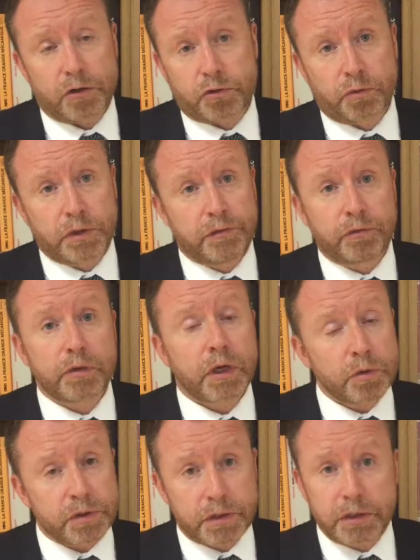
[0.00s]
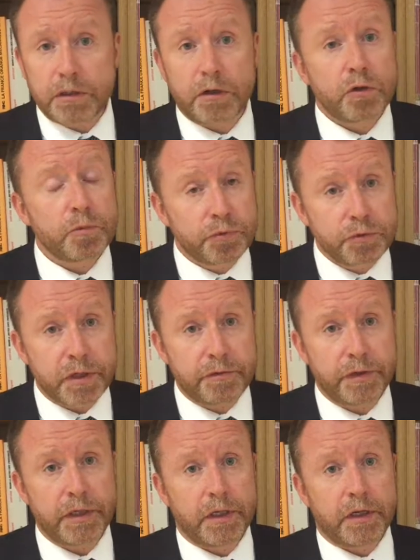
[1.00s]
son niveau là aussi le plus
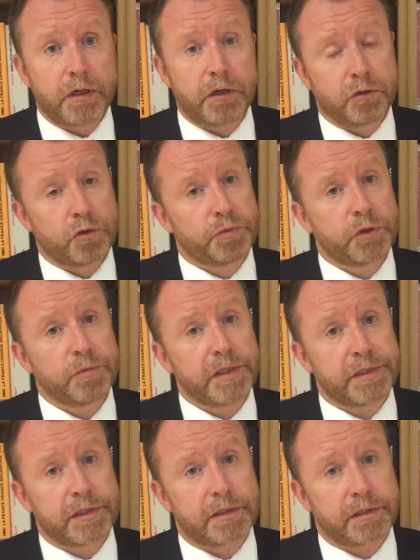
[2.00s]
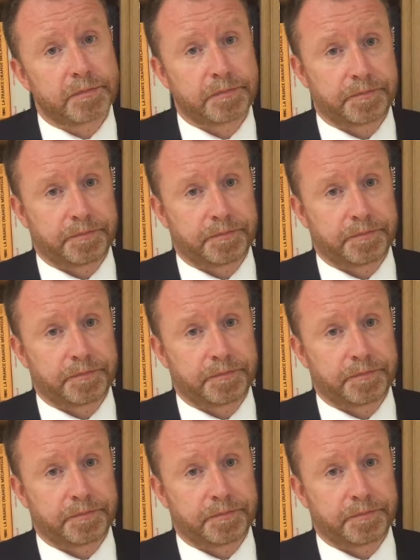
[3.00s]
élevé depuis 2006.